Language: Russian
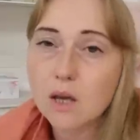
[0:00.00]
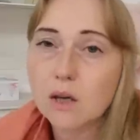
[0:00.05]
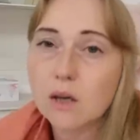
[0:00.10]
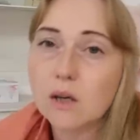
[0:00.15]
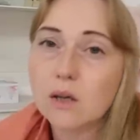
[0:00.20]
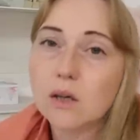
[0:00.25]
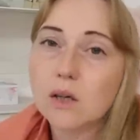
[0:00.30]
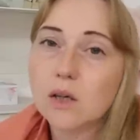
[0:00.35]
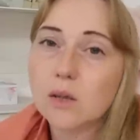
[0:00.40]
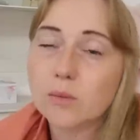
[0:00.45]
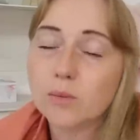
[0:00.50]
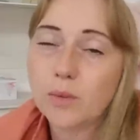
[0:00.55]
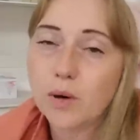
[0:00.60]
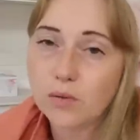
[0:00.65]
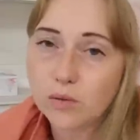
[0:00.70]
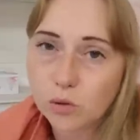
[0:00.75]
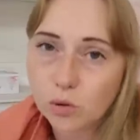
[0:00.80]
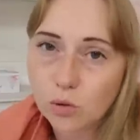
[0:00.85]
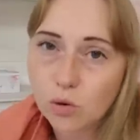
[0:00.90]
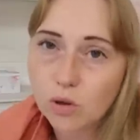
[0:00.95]
э,
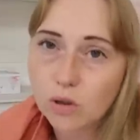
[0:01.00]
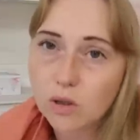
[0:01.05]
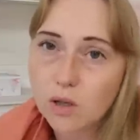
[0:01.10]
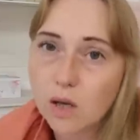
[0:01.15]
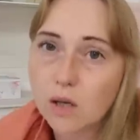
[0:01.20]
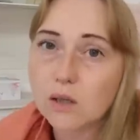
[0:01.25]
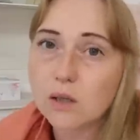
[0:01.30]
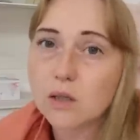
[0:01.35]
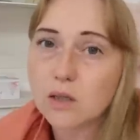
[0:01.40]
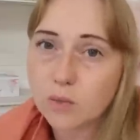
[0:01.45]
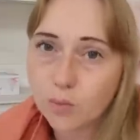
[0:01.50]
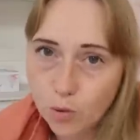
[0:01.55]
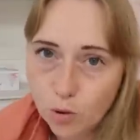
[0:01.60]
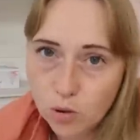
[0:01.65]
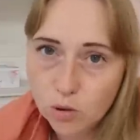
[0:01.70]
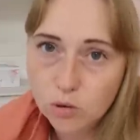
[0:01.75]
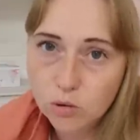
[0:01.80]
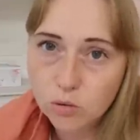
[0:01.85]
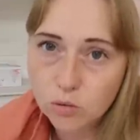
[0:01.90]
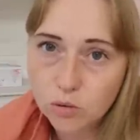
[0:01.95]
повторно
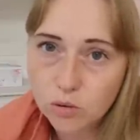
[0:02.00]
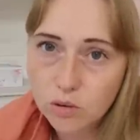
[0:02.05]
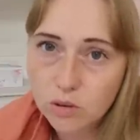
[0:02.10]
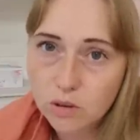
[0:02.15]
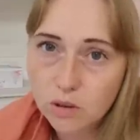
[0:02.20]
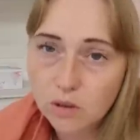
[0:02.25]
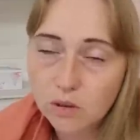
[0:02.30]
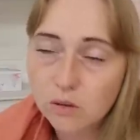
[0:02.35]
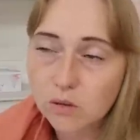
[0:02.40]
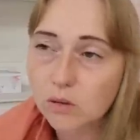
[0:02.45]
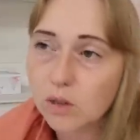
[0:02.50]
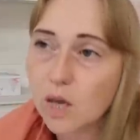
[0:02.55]
используются.